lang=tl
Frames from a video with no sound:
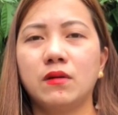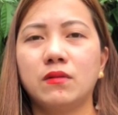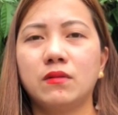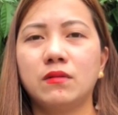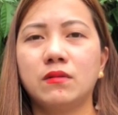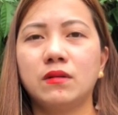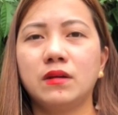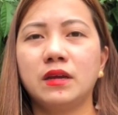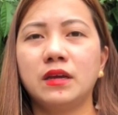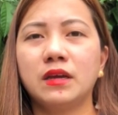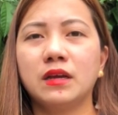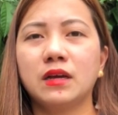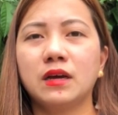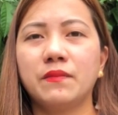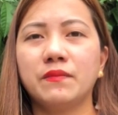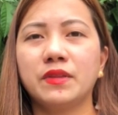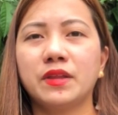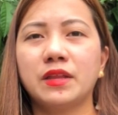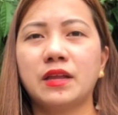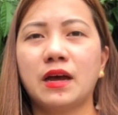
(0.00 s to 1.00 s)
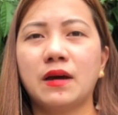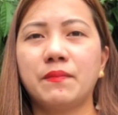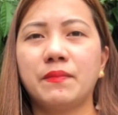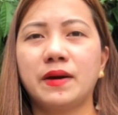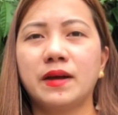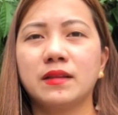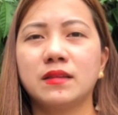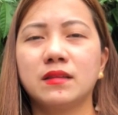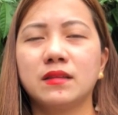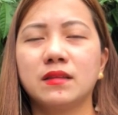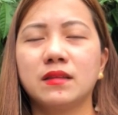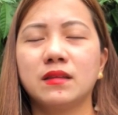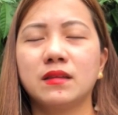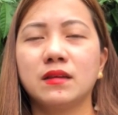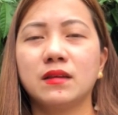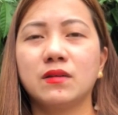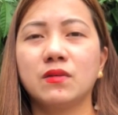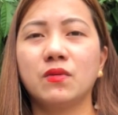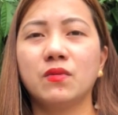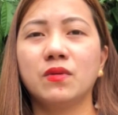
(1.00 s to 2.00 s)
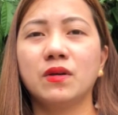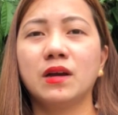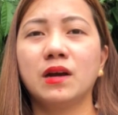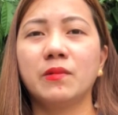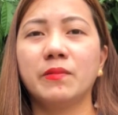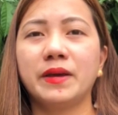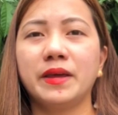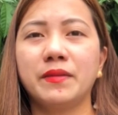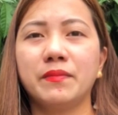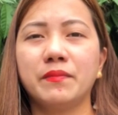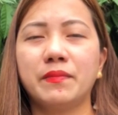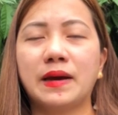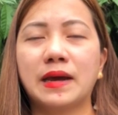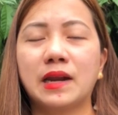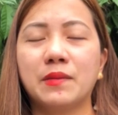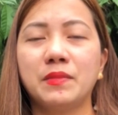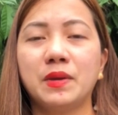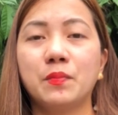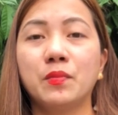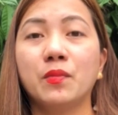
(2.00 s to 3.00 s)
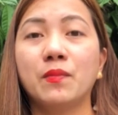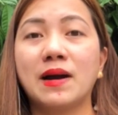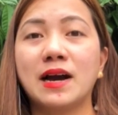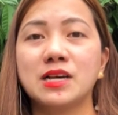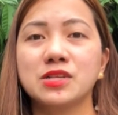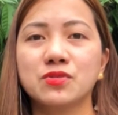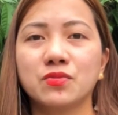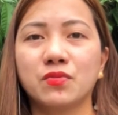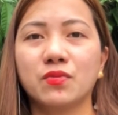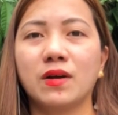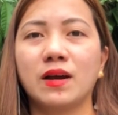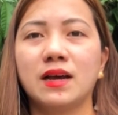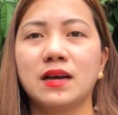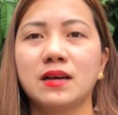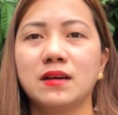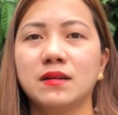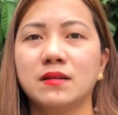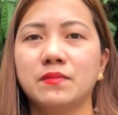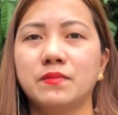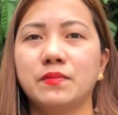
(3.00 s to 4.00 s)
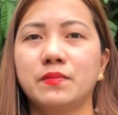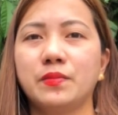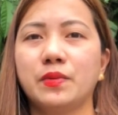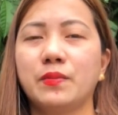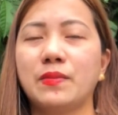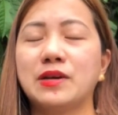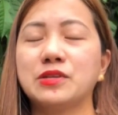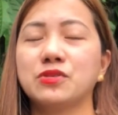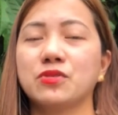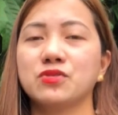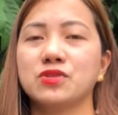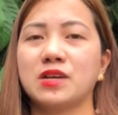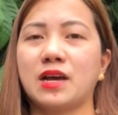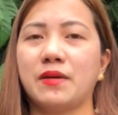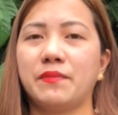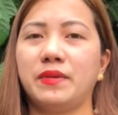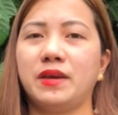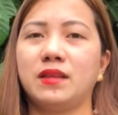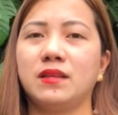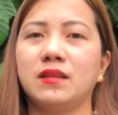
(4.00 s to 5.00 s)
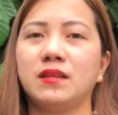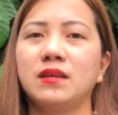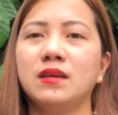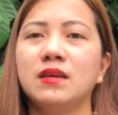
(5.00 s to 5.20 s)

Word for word: or income na dapat kong gawin para may pumasok nga, pumasok sa amin.